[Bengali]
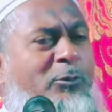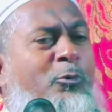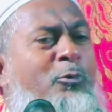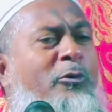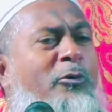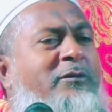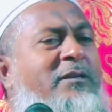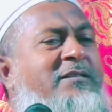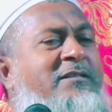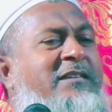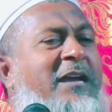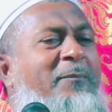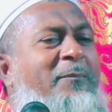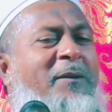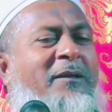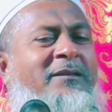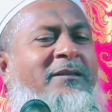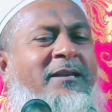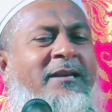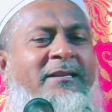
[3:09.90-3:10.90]
ধুলোতে
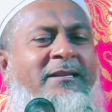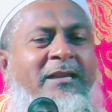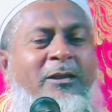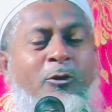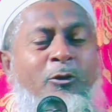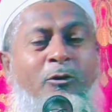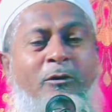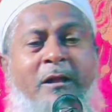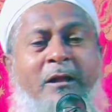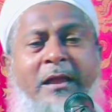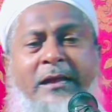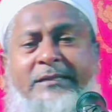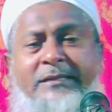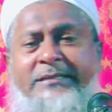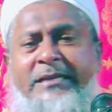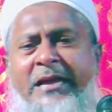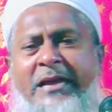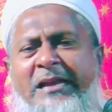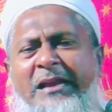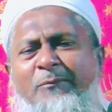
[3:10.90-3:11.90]
চাপা দিয়ে দিল
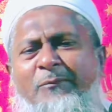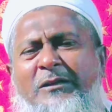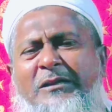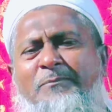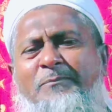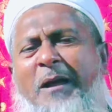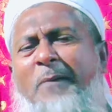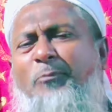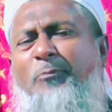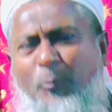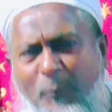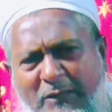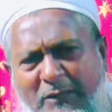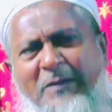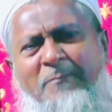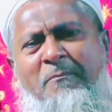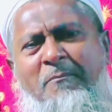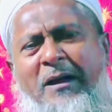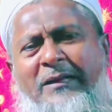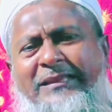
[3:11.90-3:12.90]
ছেলে বলছে বাপ তোমার
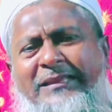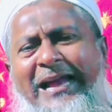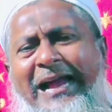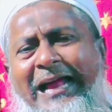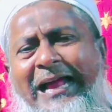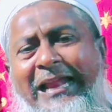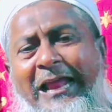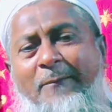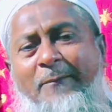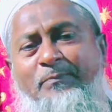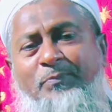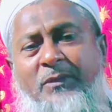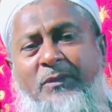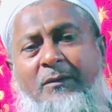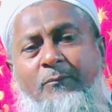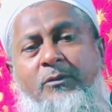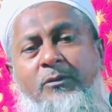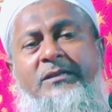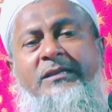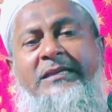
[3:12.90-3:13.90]
কি মাথা খারাপ
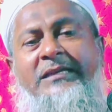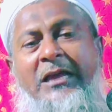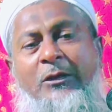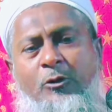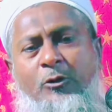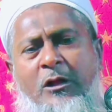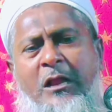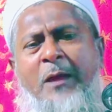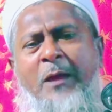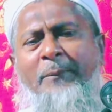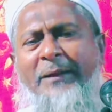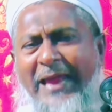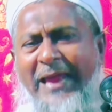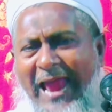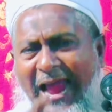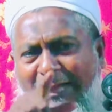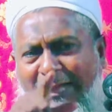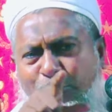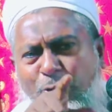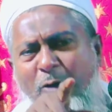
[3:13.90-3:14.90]
বলছে কেন
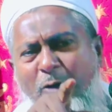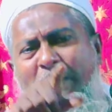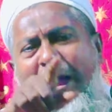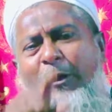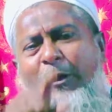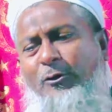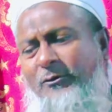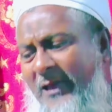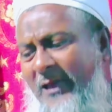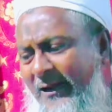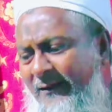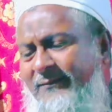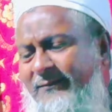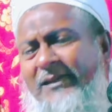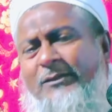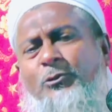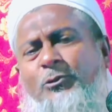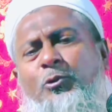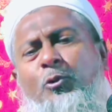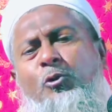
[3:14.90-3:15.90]
এত ভালো ধান
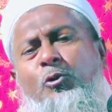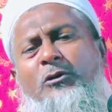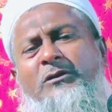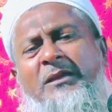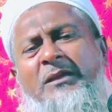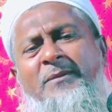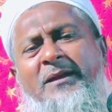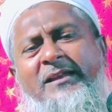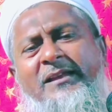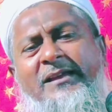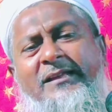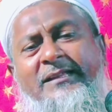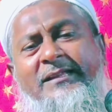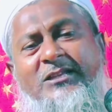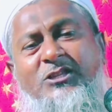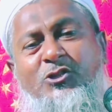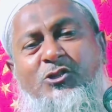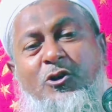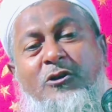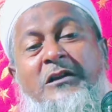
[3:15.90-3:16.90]
তার ধুলোতে মিলিয়ে
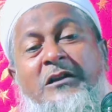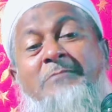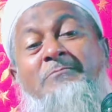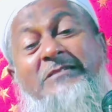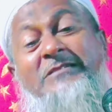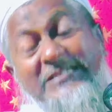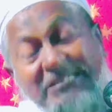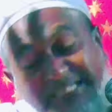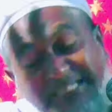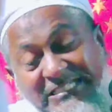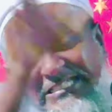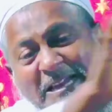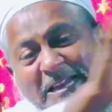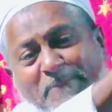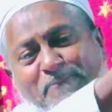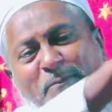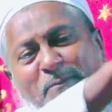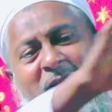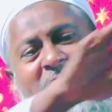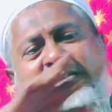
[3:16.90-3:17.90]
দিচ্ছ বলছে
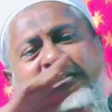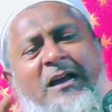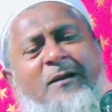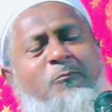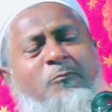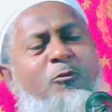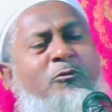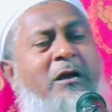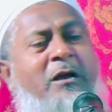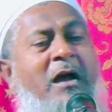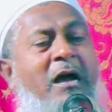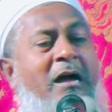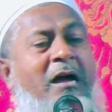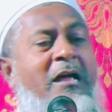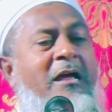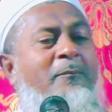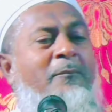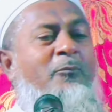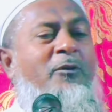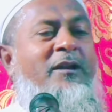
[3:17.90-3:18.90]
চেপে যা বোকা
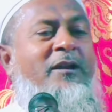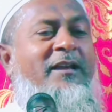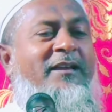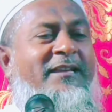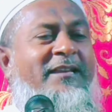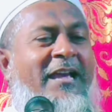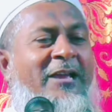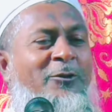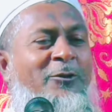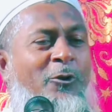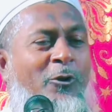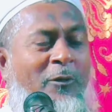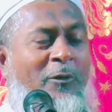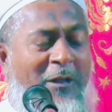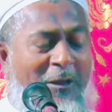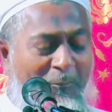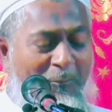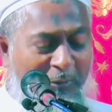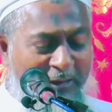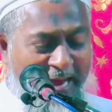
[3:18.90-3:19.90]
বললে কেন
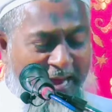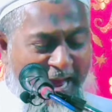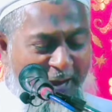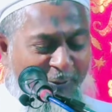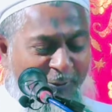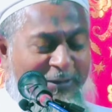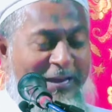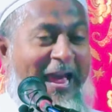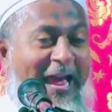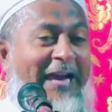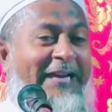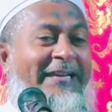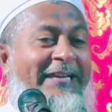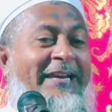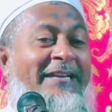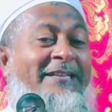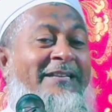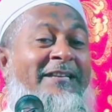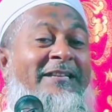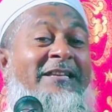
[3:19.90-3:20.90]
বলে এখন এক
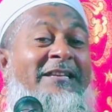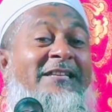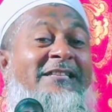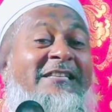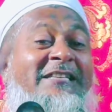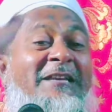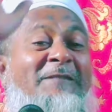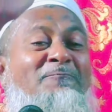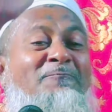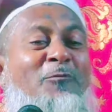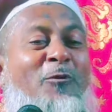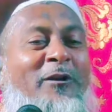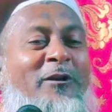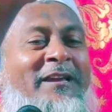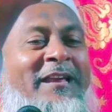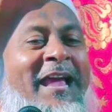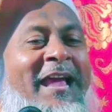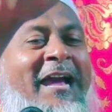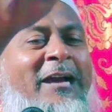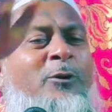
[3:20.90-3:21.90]
কেজি দিচ্ছি
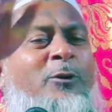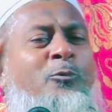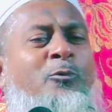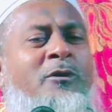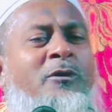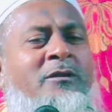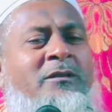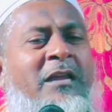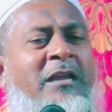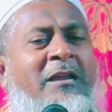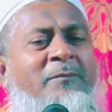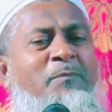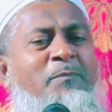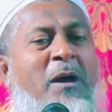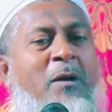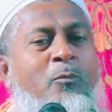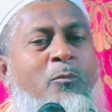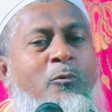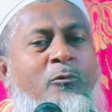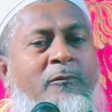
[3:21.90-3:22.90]
পরে এক কুইন্টাল
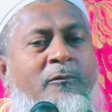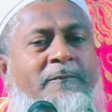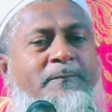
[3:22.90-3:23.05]
পাবো